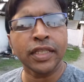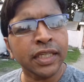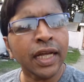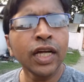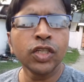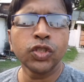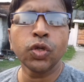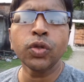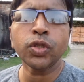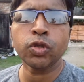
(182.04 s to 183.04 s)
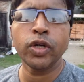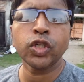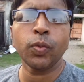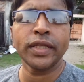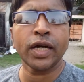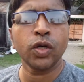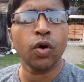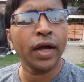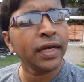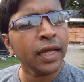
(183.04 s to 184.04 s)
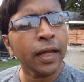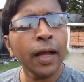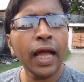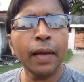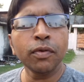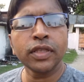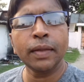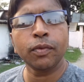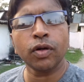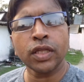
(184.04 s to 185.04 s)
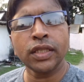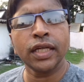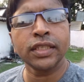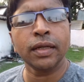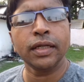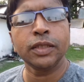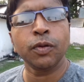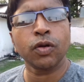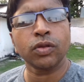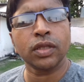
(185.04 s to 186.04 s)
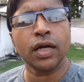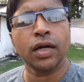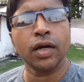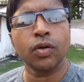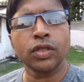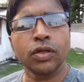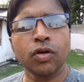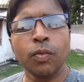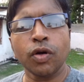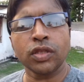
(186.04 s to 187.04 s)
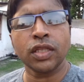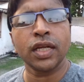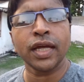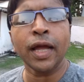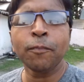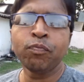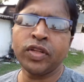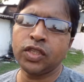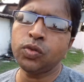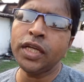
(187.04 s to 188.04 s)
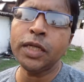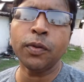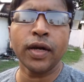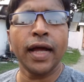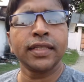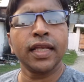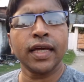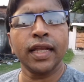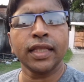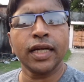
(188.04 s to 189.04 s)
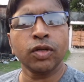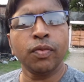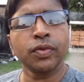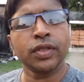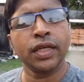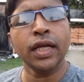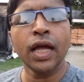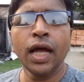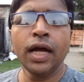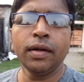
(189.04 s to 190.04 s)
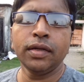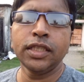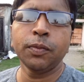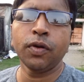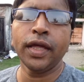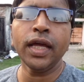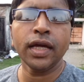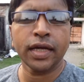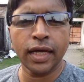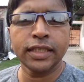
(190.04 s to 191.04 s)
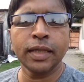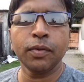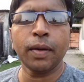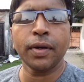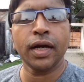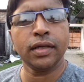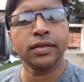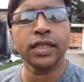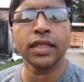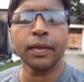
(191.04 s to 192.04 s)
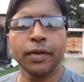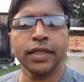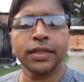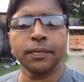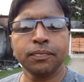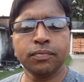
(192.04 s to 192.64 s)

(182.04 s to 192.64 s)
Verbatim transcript: পেরেছি যদিও শৈশবাদ এখনও হয়নি এবং তিনি কথা দিয়েছেন ইজবল কর্তা কর্মকর্তাদেরকে যদি ইজবঙ্গল আইএসএলে খেলে তাহলে সম্ভবত তিনি ইজবঙ্গলেই খেলছেন বলে আমরা জানতে পেরেছি